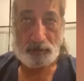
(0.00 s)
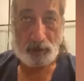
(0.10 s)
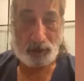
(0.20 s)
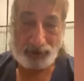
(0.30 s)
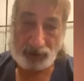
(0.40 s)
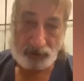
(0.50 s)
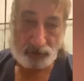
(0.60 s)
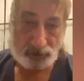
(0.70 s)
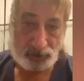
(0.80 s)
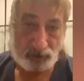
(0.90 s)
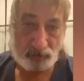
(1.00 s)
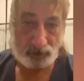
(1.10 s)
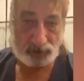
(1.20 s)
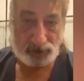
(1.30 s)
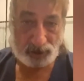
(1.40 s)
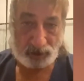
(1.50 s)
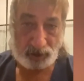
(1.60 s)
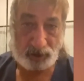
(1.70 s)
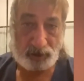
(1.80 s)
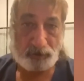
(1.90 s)
हमारा हिंदुस्तान बहुत अच्छा कर
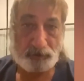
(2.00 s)
रहा है